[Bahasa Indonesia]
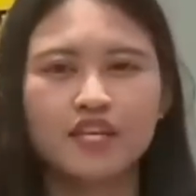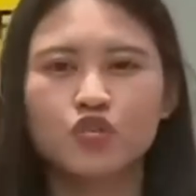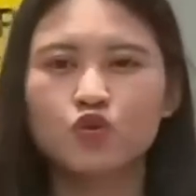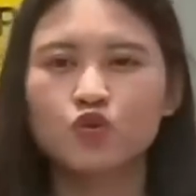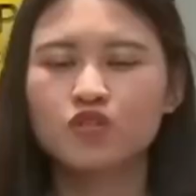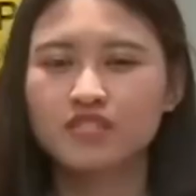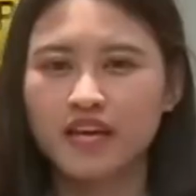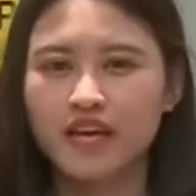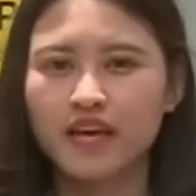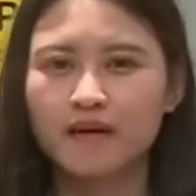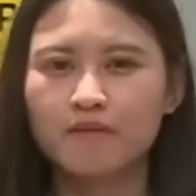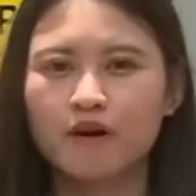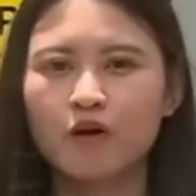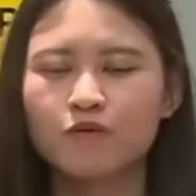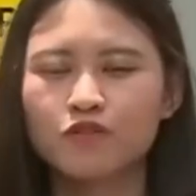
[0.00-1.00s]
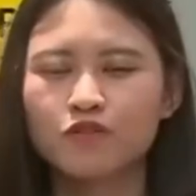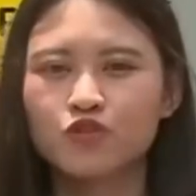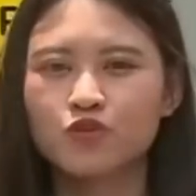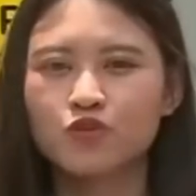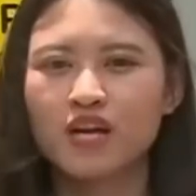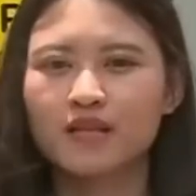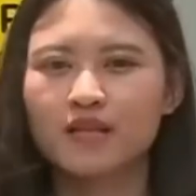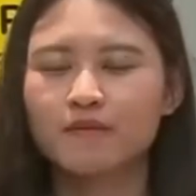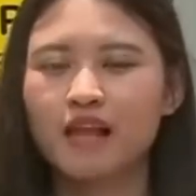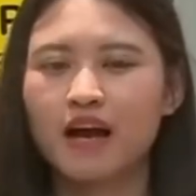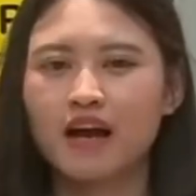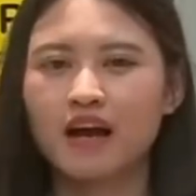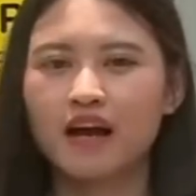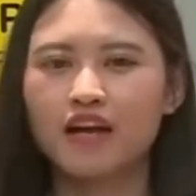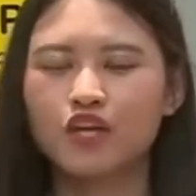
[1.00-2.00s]
gedung C maupun juga di
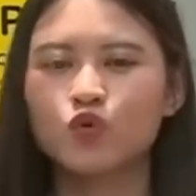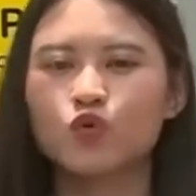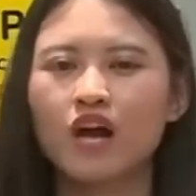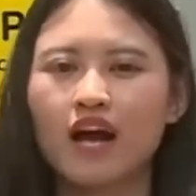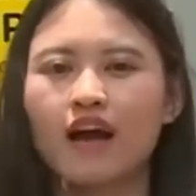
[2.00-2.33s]
belakang gedung